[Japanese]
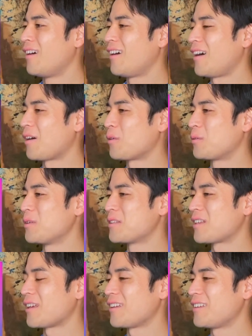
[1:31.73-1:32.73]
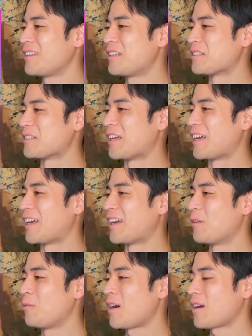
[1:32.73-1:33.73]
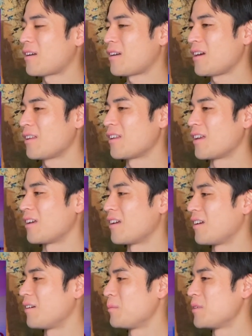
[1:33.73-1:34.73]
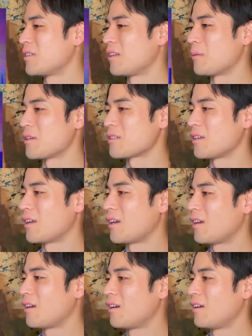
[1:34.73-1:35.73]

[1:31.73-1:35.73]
あー、この振り付けいいですね。輪っかで見せてましたね。